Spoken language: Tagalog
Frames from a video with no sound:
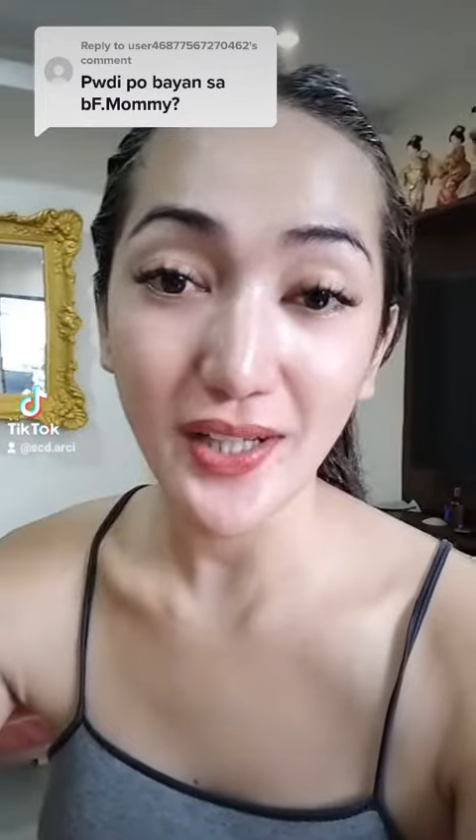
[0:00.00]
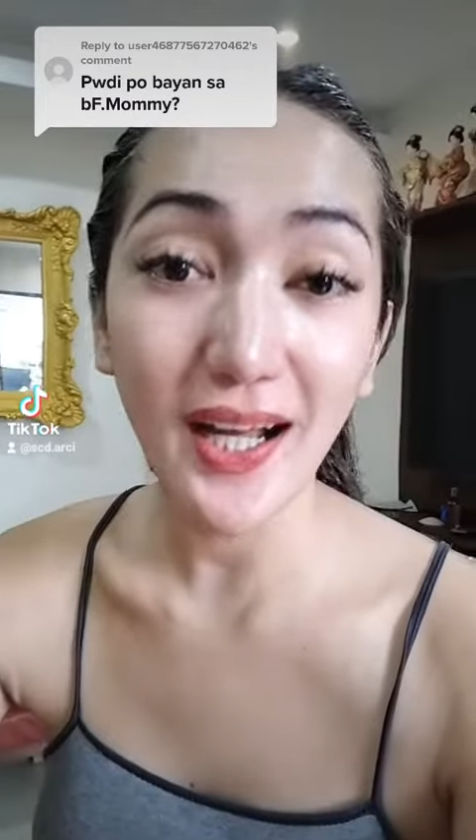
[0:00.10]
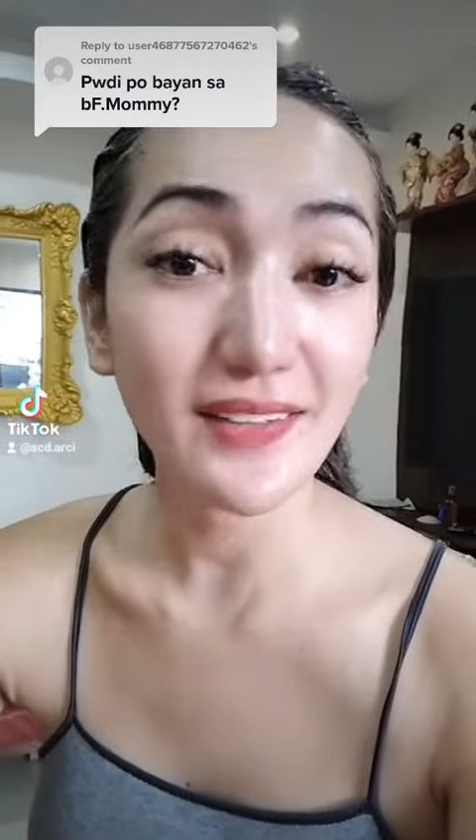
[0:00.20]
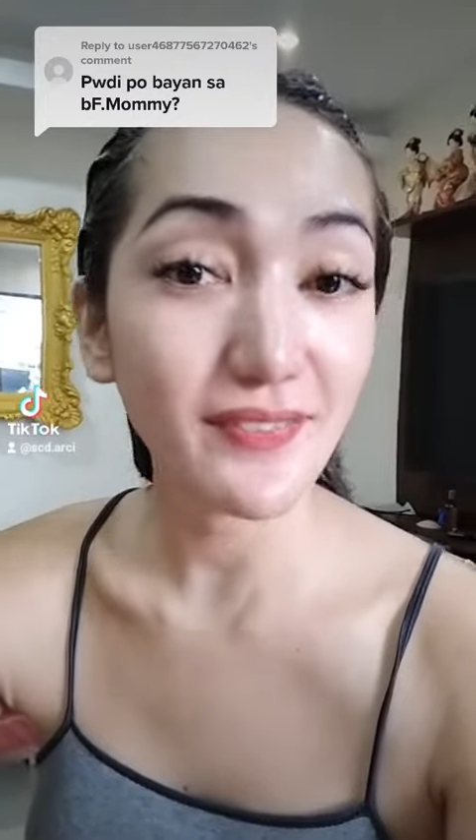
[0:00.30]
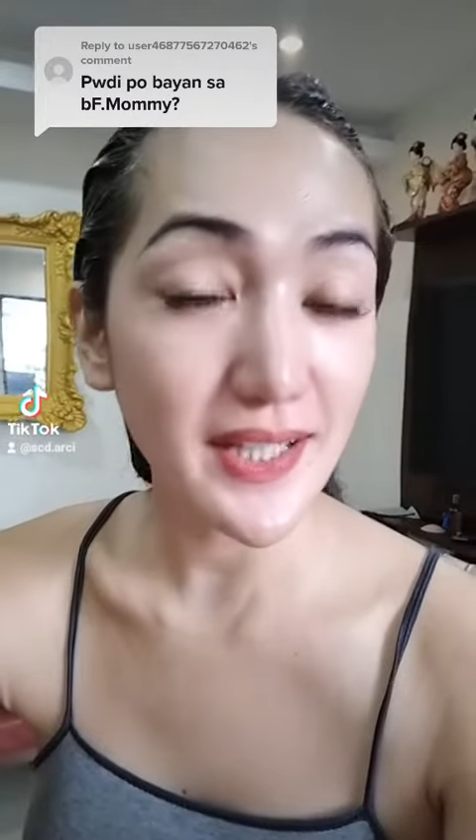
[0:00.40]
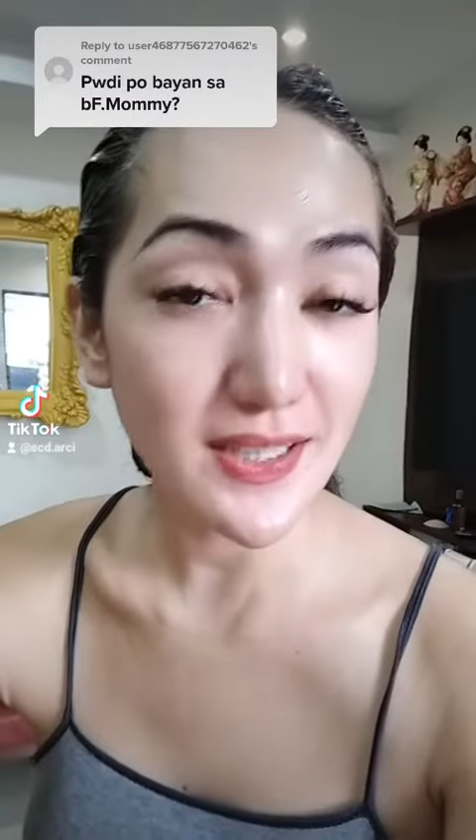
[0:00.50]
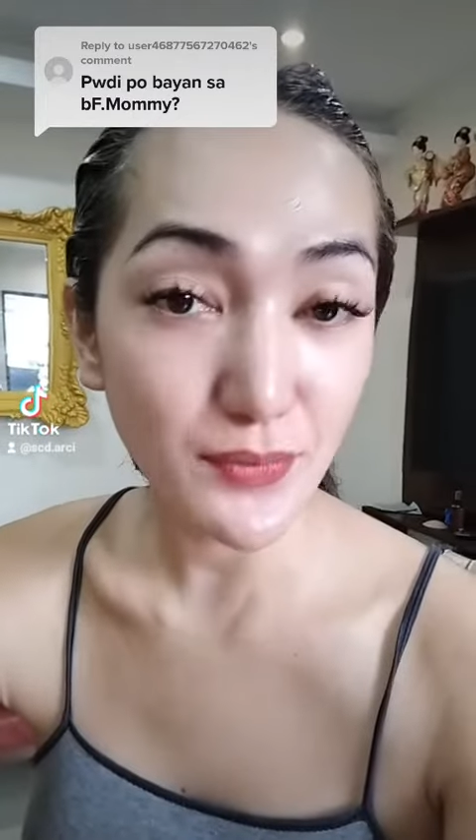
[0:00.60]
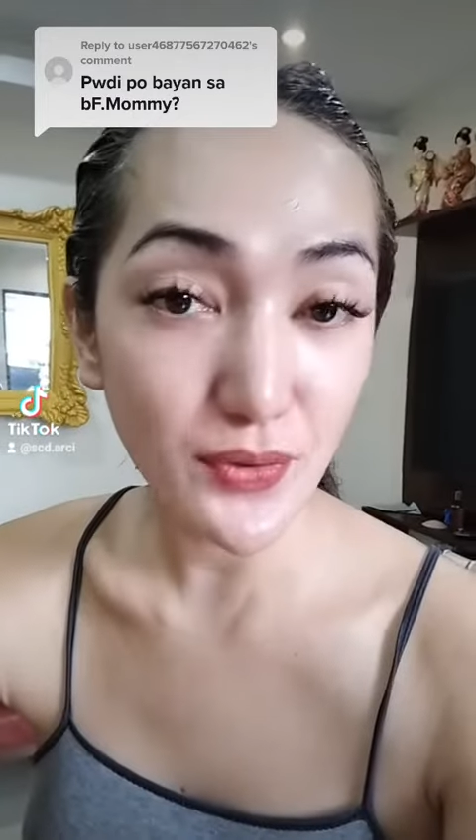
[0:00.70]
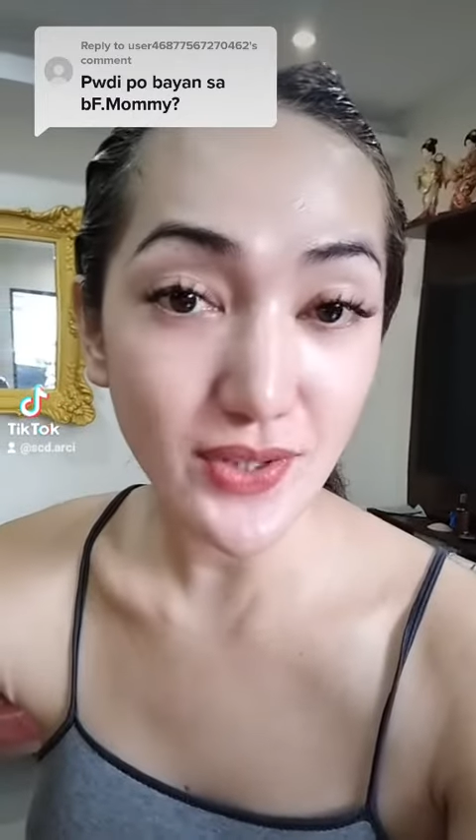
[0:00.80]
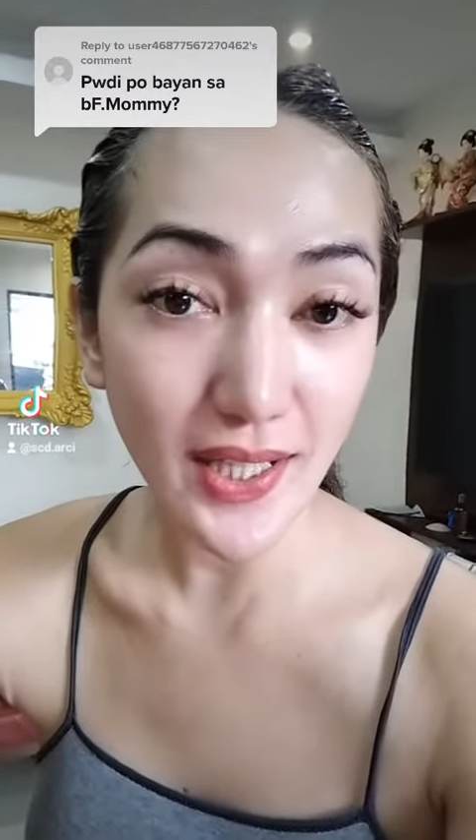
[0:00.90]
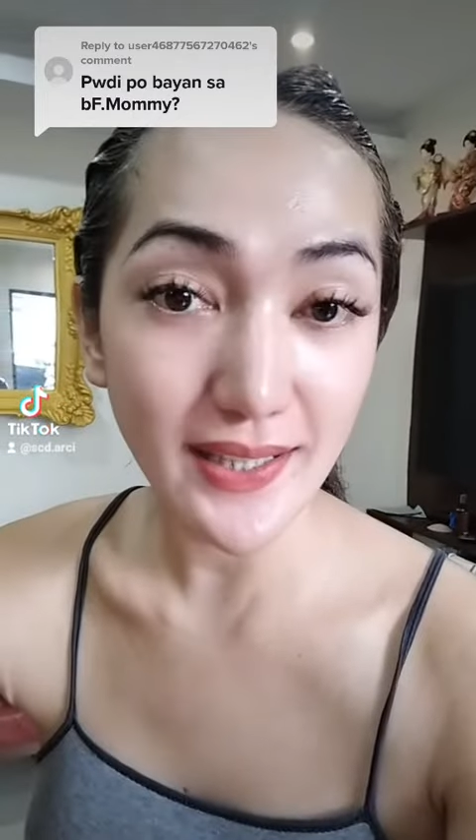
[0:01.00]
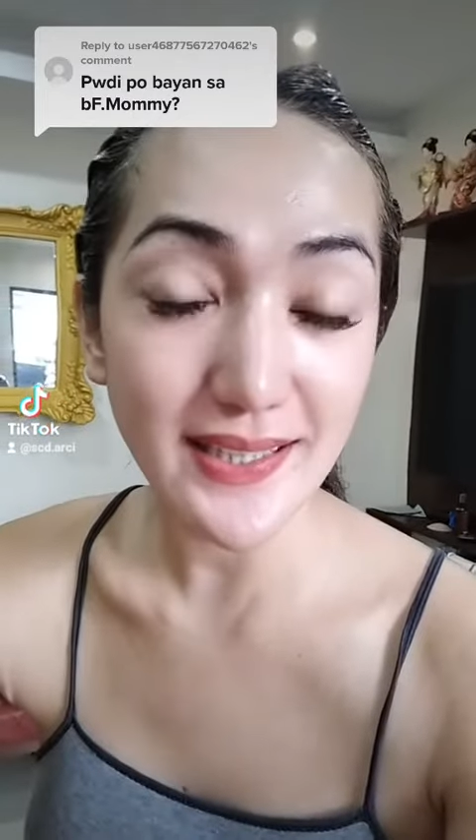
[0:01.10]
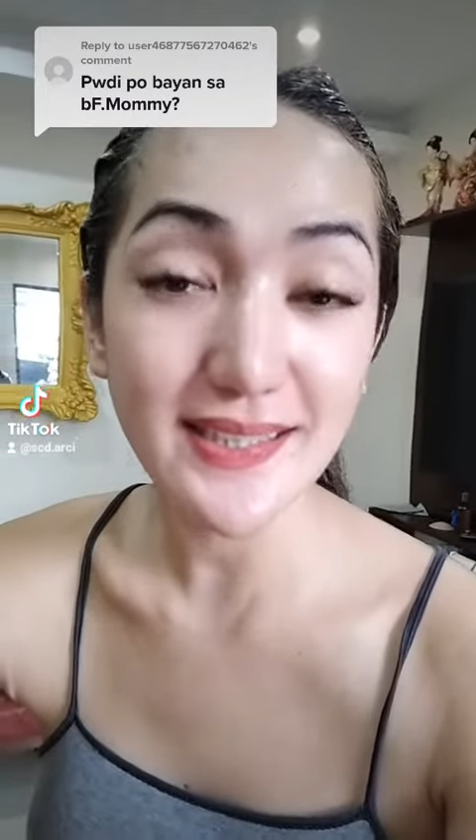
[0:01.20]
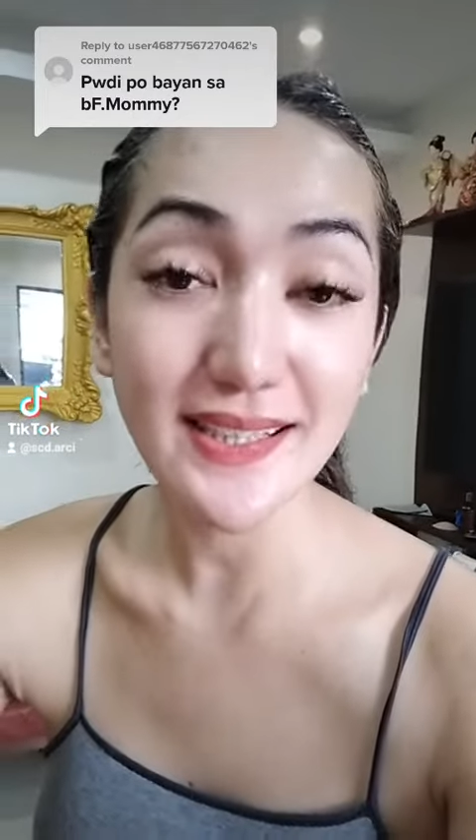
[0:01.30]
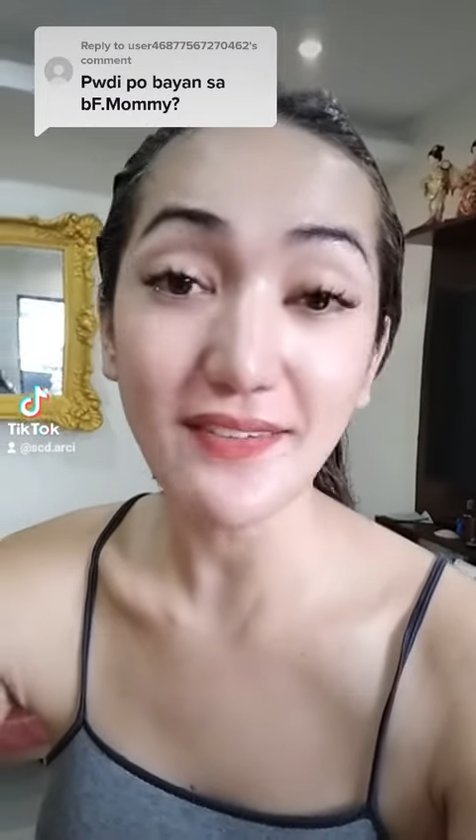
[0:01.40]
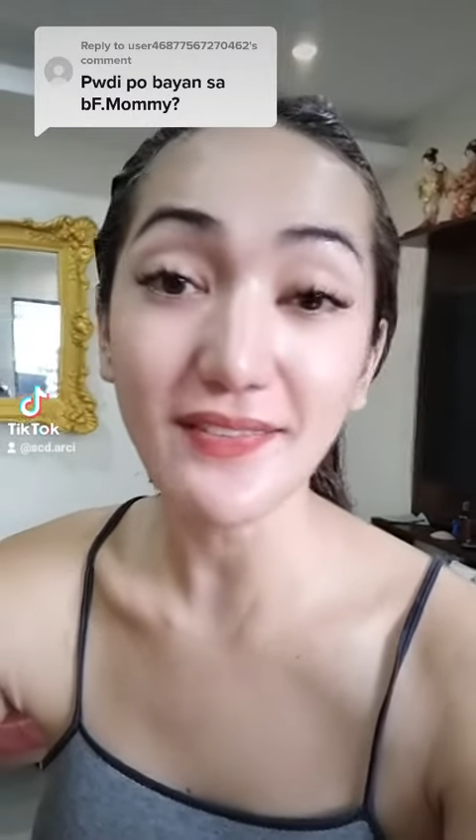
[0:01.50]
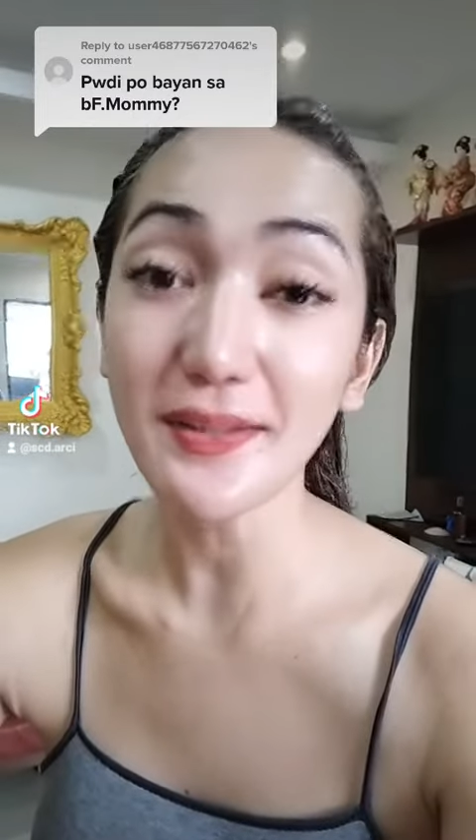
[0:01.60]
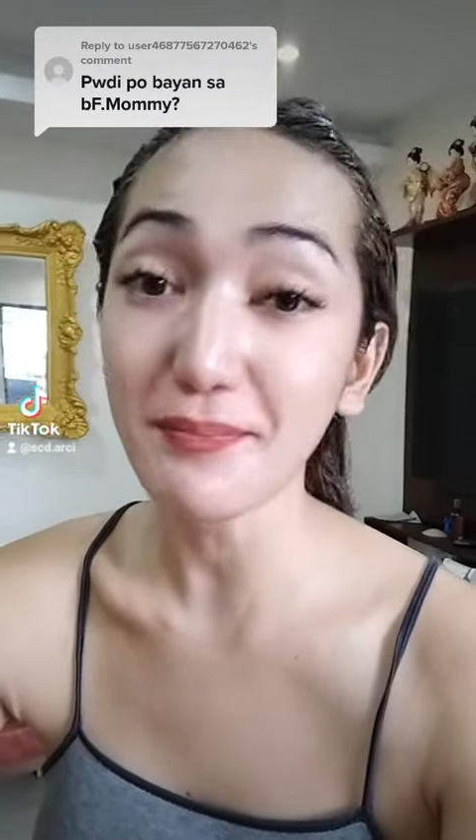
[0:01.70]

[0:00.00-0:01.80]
ang advice po dyan is 7